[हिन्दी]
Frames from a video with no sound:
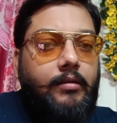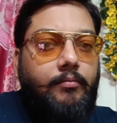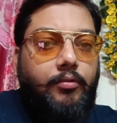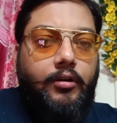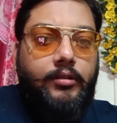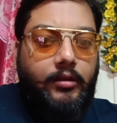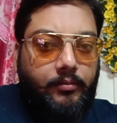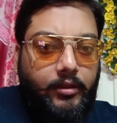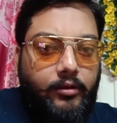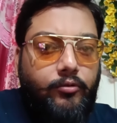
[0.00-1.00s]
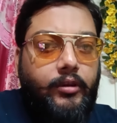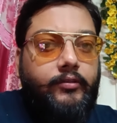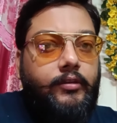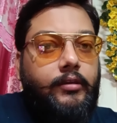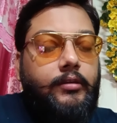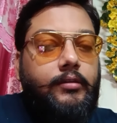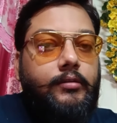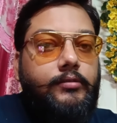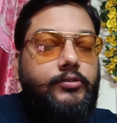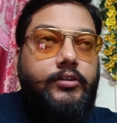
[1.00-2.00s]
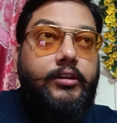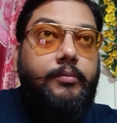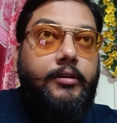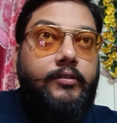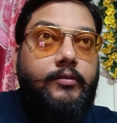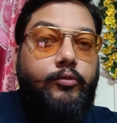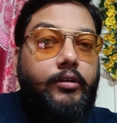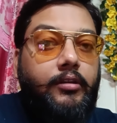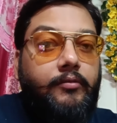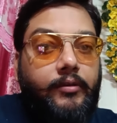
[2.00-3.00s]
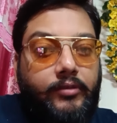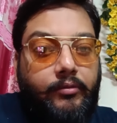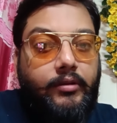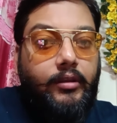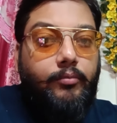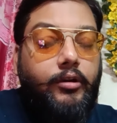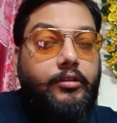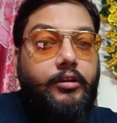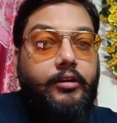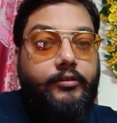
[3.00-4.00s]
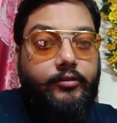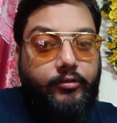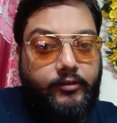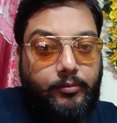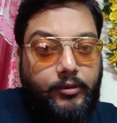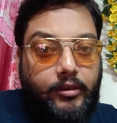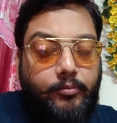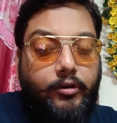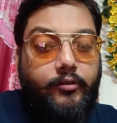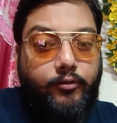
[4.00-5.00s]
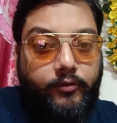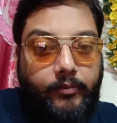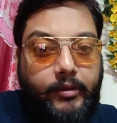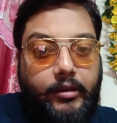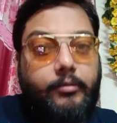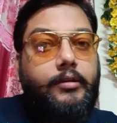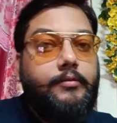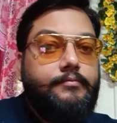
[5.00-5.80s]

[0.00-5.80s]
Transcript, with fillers: बहुत कम ही लोग ऐसे हैं जिनके पास पॉइंट थ्री फाइव सेवन पॉइंट थ्री एट जीरो ए सी पी है पॉइंट फोर फाइव कैलीवर